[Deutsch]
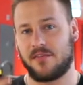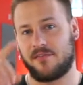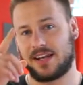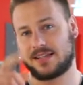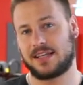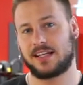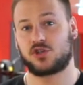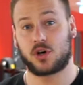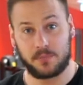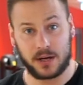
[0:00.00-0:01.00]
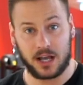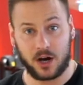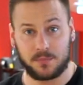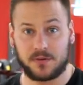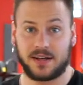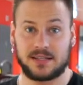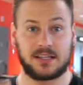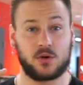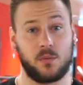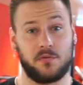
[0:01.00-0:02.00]
Wenn es deinen Job erlaubt, wenn es
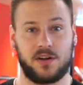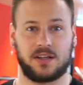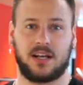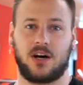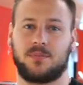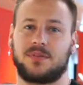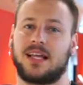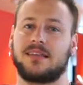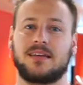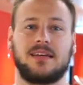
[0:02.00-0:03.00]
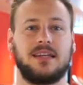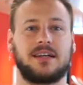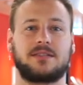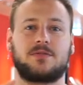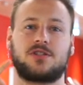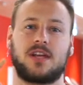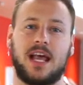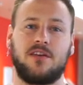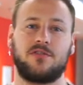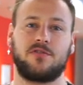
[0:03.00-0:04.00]
dein Umfeld erlaubt, dann trainiere zwischen
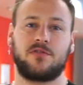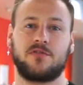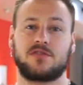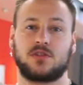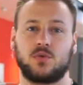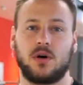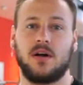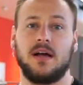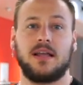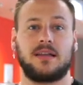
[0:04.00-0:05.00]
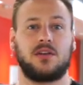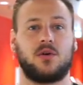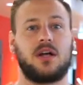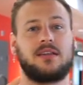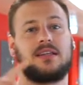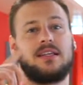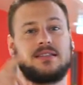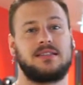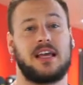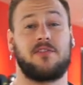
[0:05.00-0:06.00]
11 und 15 Uhr, denn dort
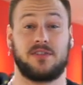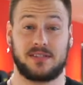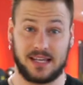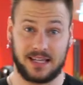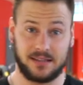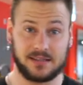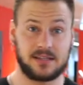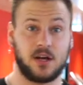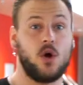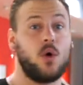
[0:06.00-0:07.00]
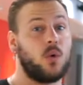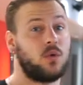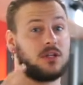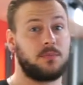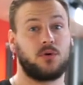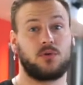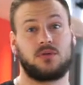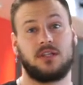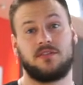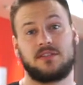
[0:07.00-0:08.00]
ist die effizienteste und die
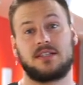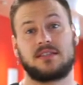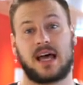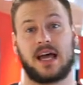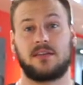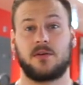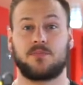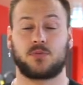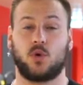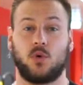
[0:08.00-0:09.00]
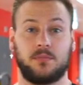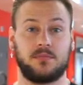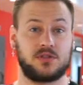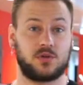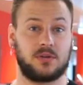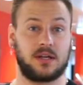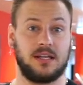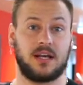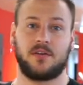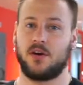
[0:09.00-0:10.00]
produktivste Zeit, um zu
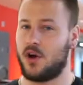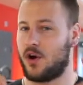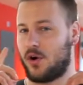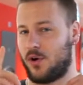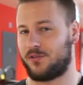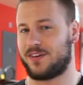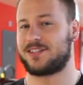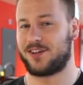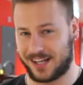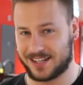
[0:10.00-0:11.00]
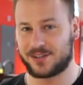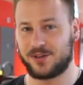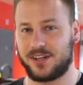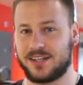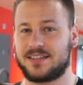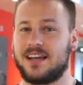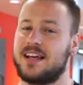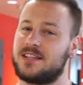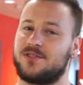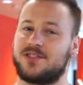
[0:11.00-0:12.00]
trainieren. Und was noch ganz cool ist,
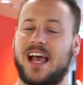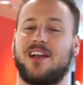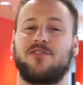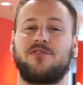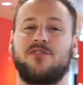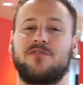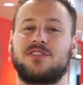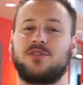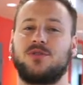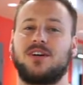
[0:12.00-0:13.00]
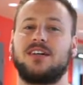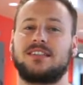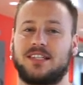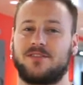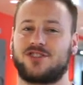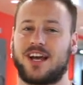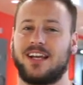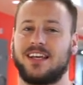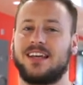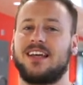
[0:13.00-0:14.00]
zwischen 11 und 15 Uhr sind
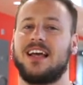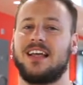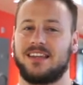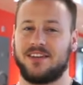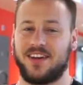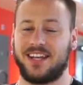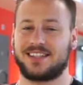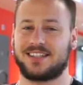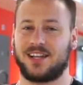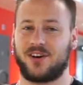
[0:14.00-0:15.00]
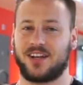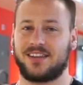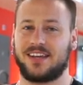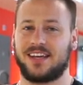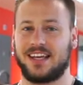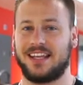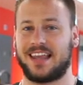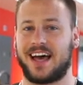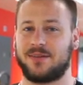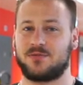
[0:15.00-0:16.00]
wahrscheinlich die wenigsten Leute in
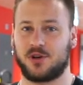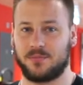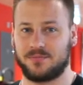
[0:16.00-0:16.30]
deinem Gym.